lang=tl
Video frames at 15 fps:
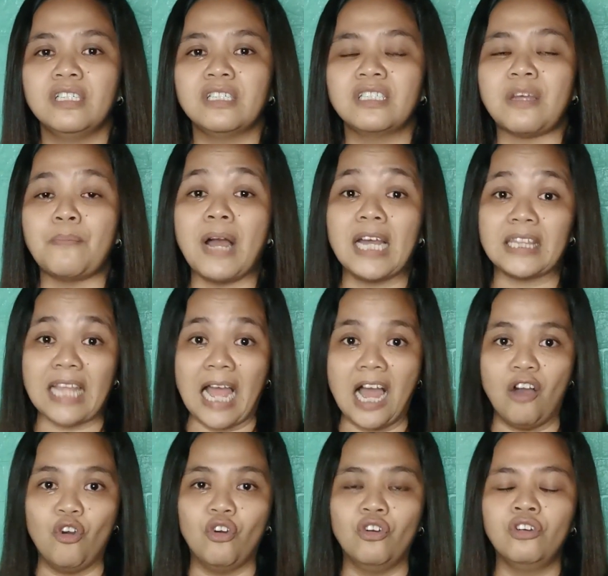sa mga
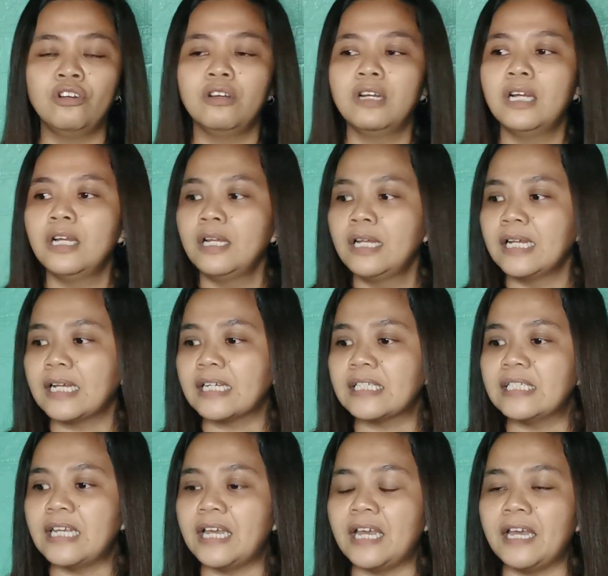tao?
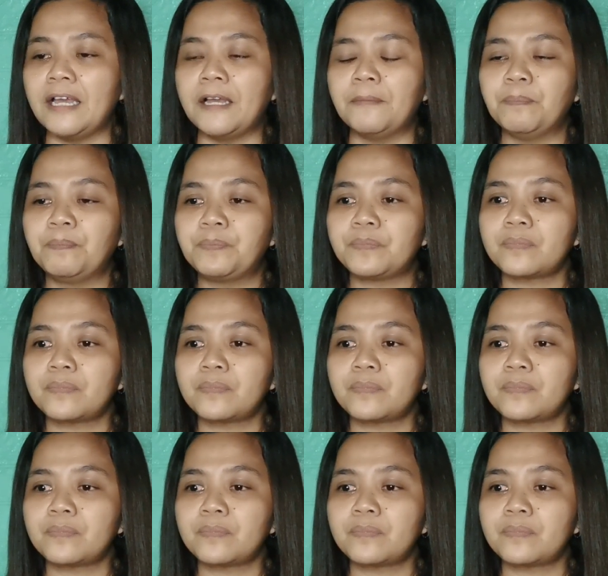Kasi